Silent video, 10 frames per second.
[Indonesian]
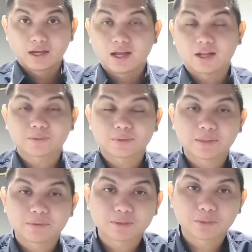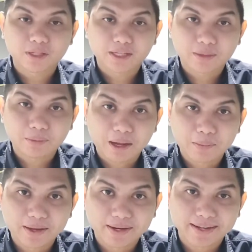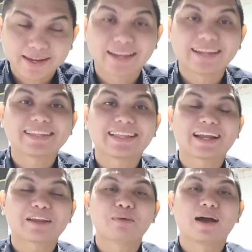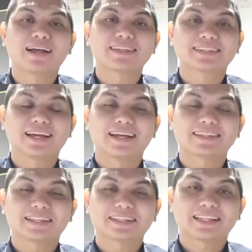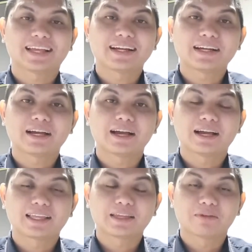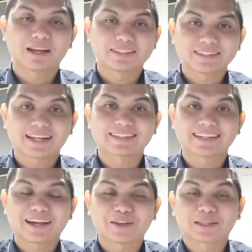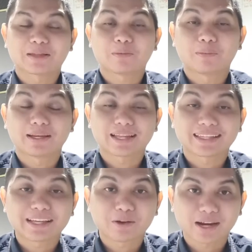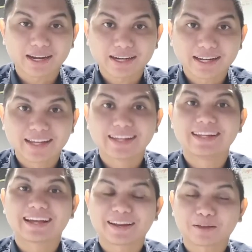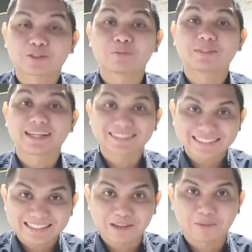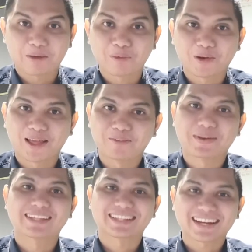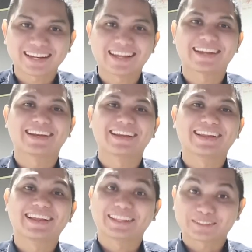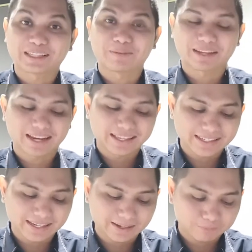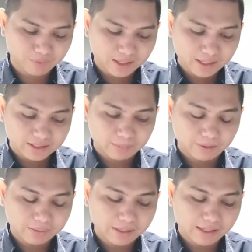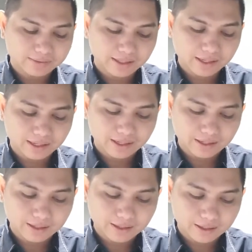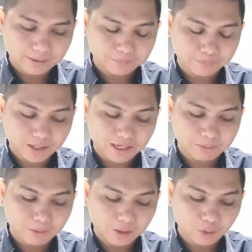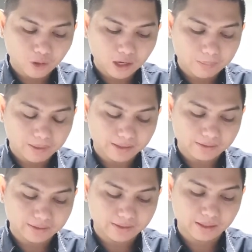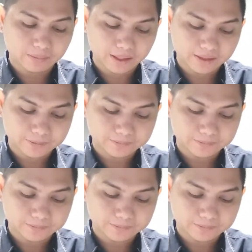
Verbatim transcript: Halo Sobat Gamer semuanya, apa kabar? Kali ini kita akan ngebahas uh, tentang uh, gimana sih rasanya kalau kita memainkan kikoran dengan kostum jersey sepak bola. Penasaran kan? Langsung kita mainkan aja ya. Seperti biasa, um, kalian buka dulu aplikasi cipet Plus.